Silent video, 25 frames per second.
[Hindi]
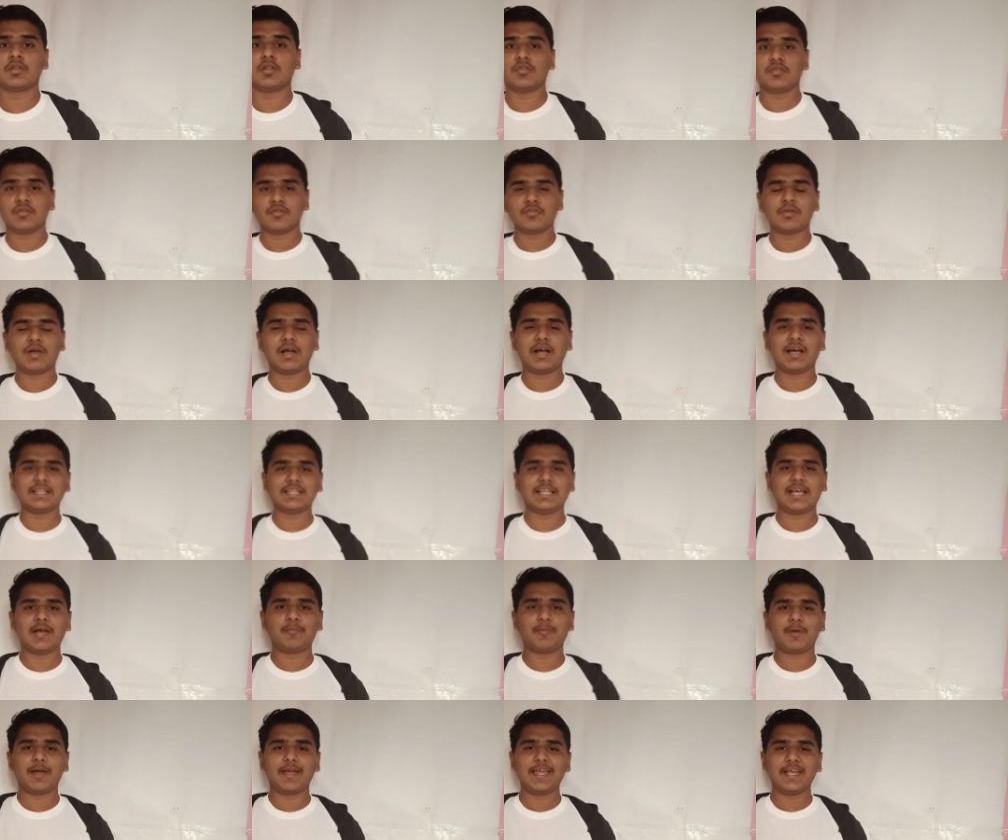so, दोस्तों स्वागत है
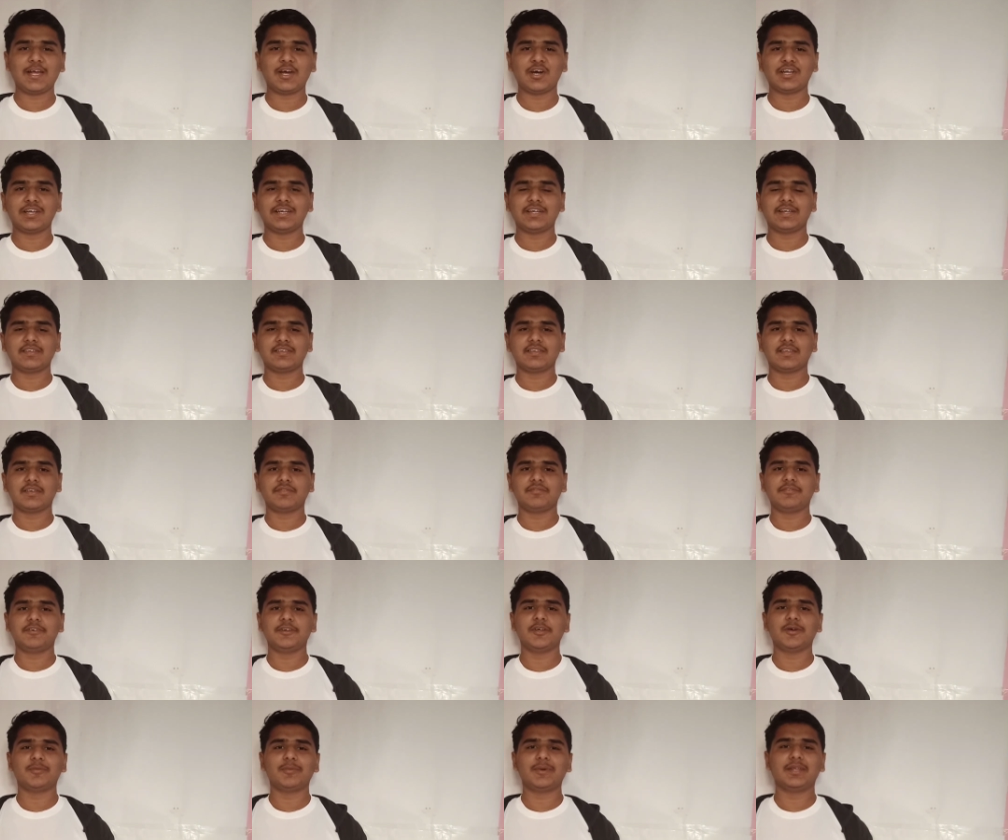आपका एक और इंटरेस्टिंग
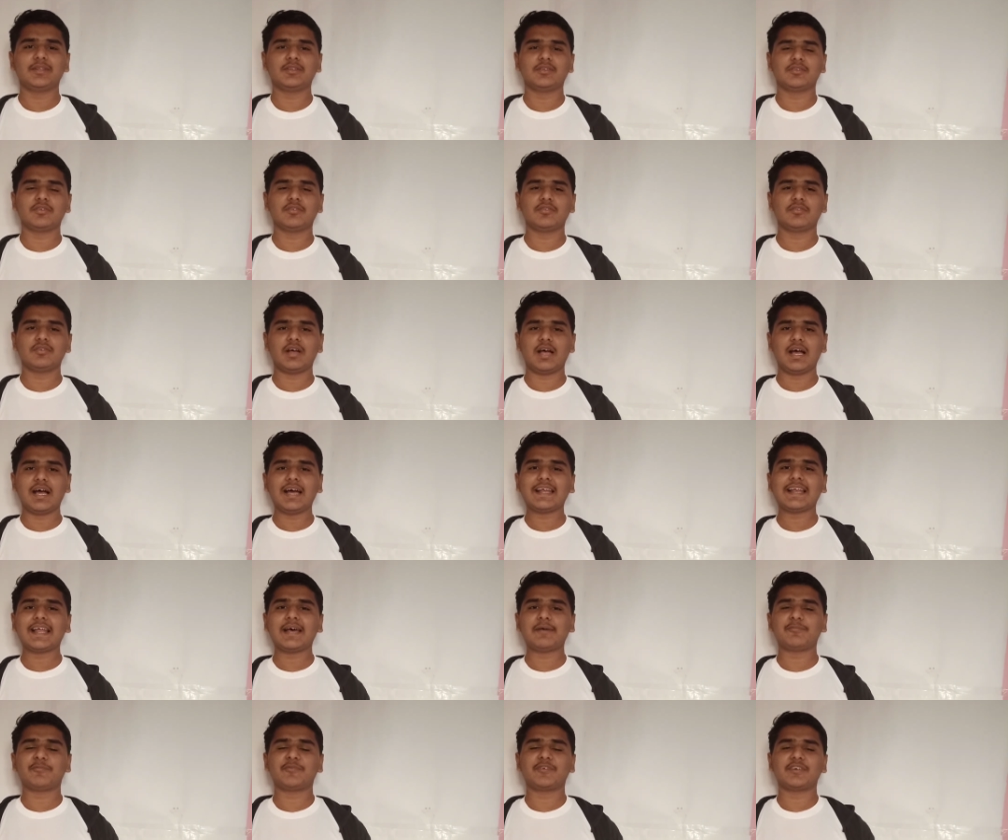वीडियो में तो दोस्तों अगर
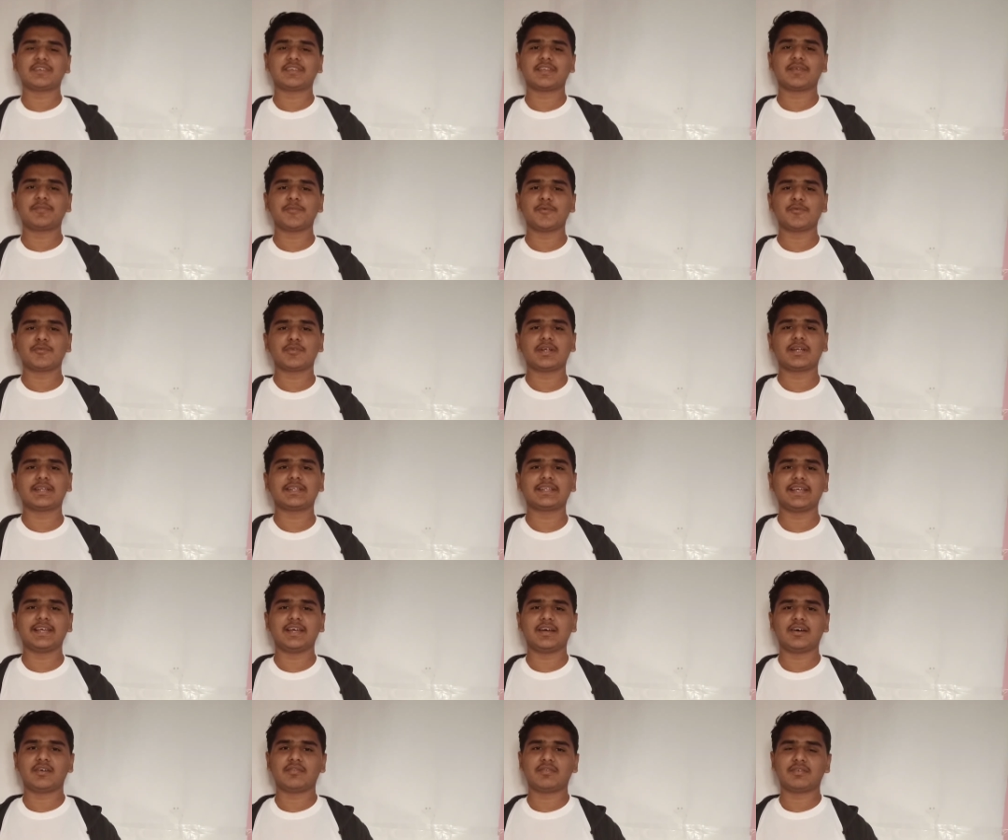आप व्हाट्सएप यूज़ करते
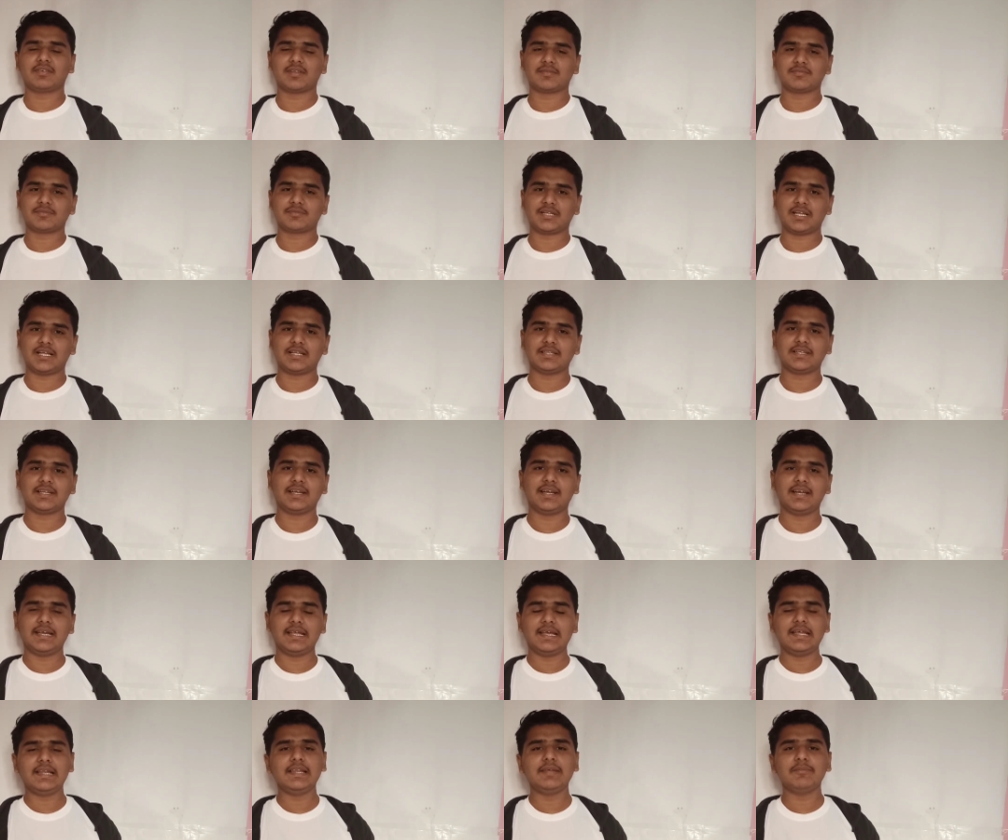हैं और व्हाट्सएप चलाते हैं
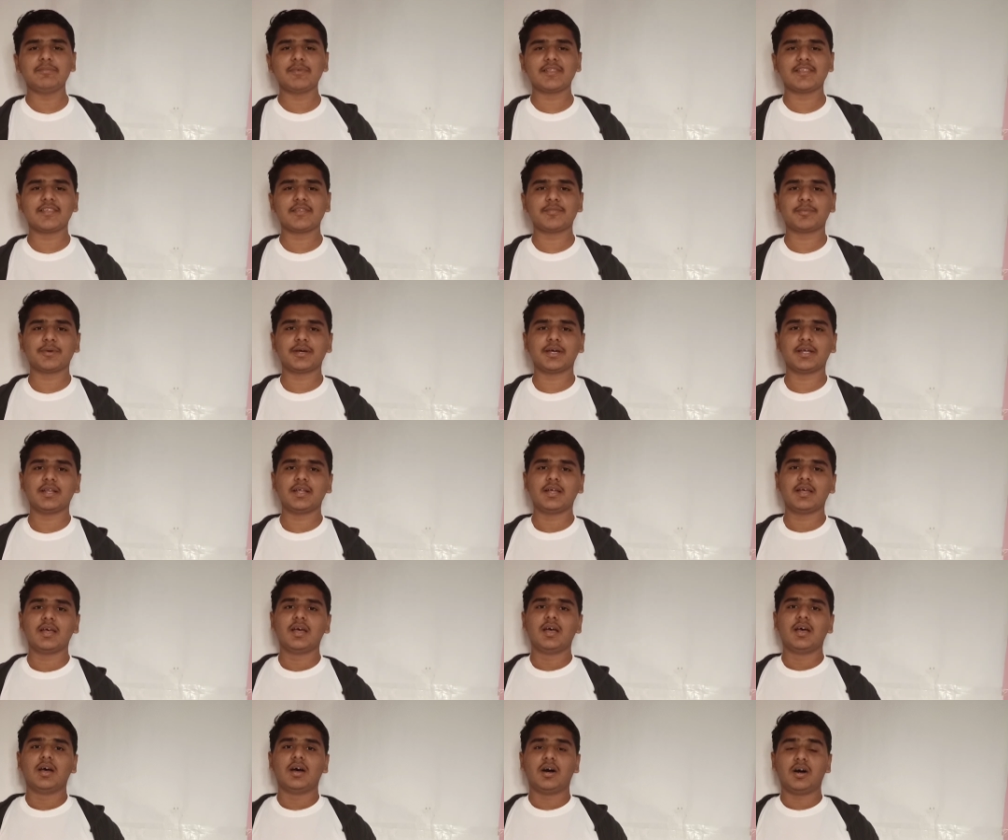डेली बेसिस पर
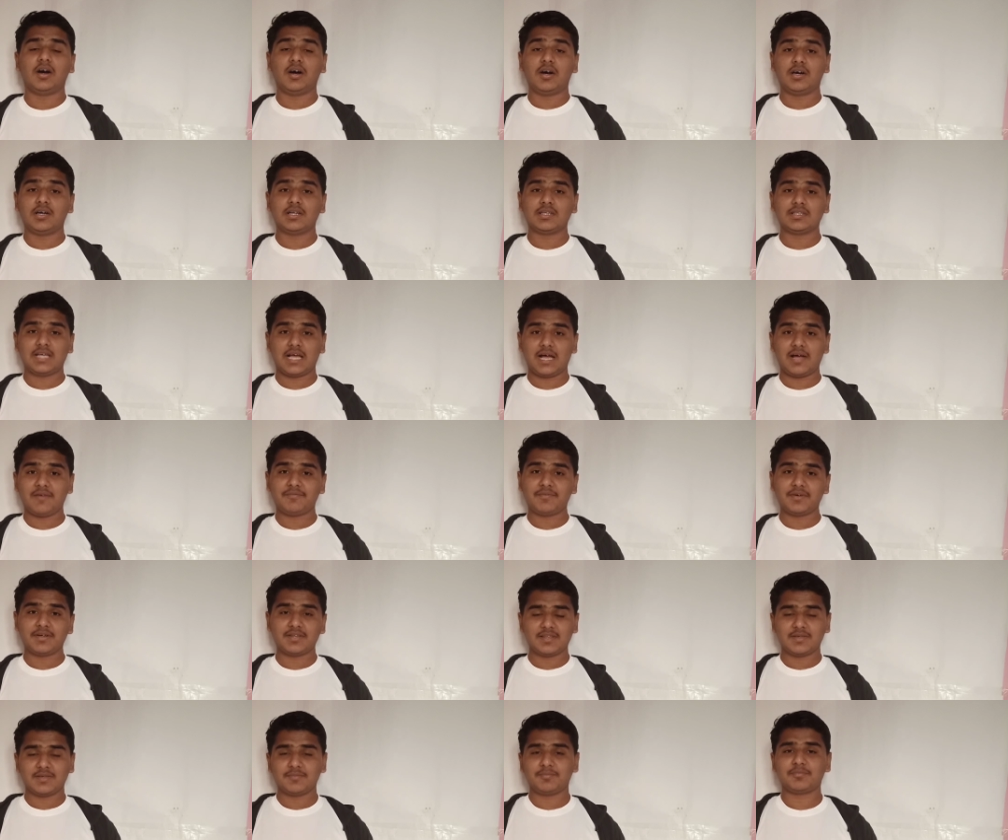और आप
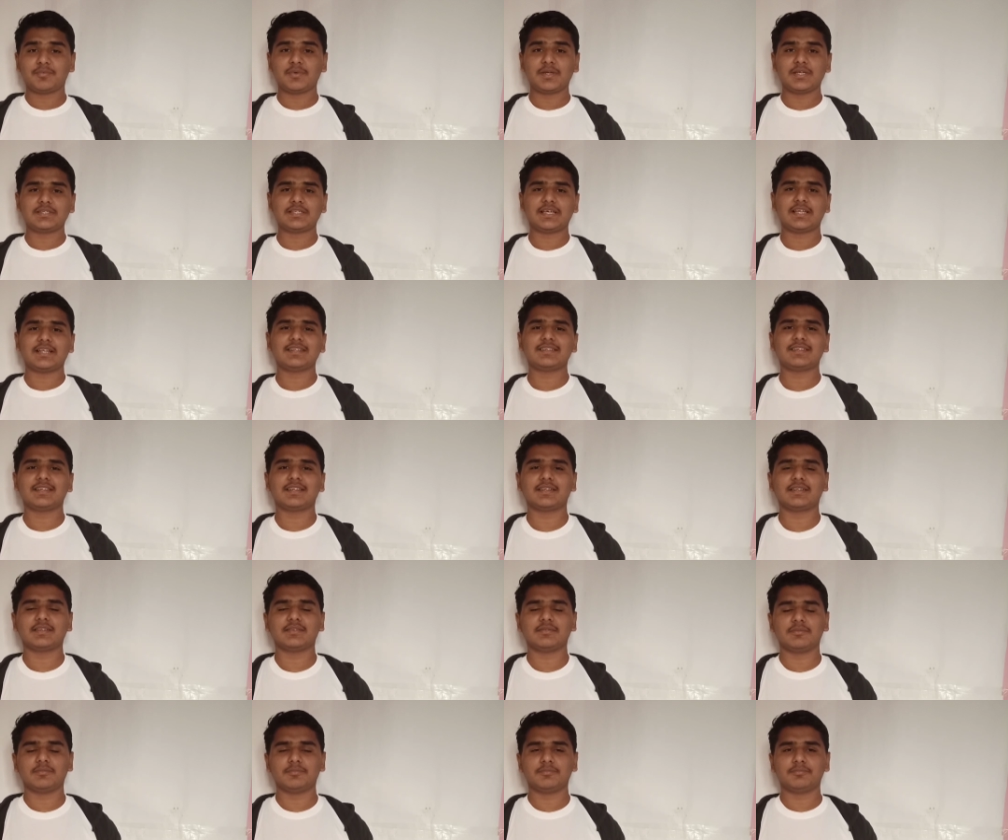व्हाट्सएप में चाहना
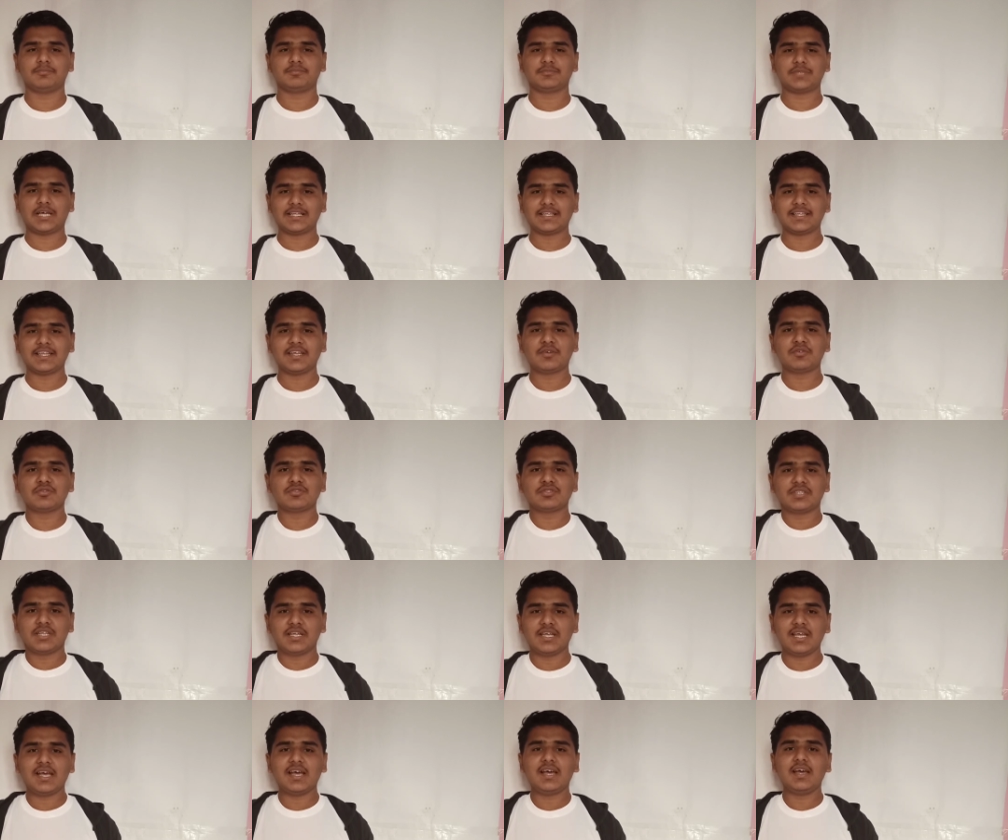चाहते हैं कुछ
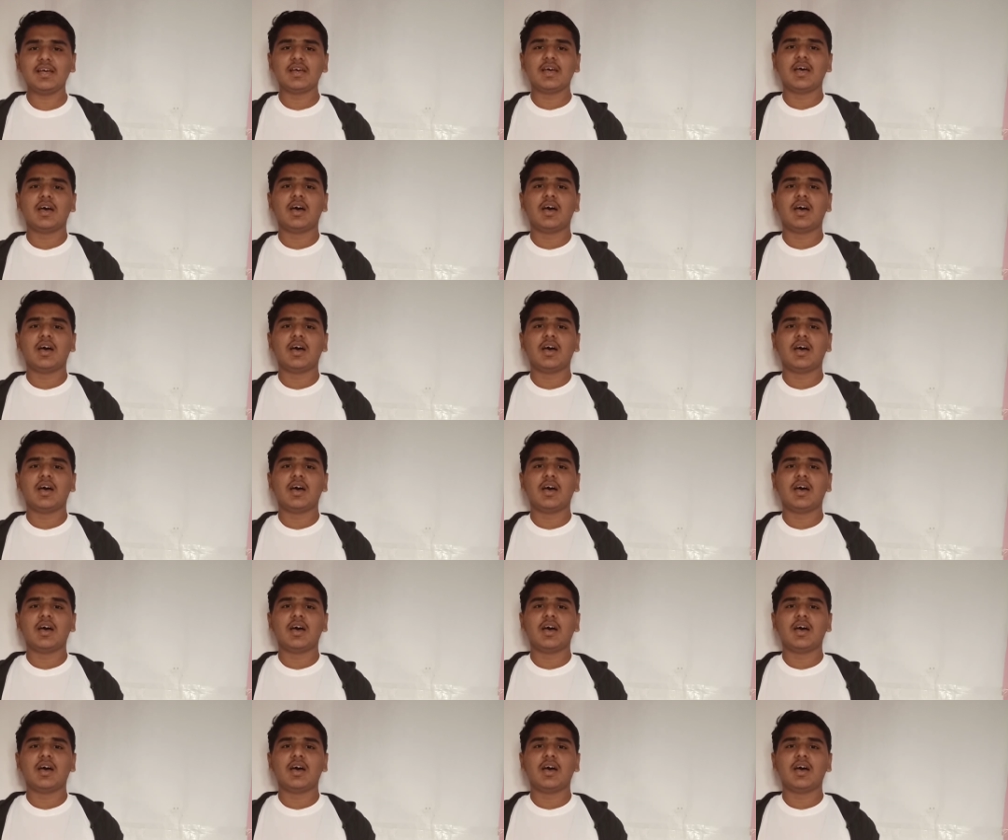नया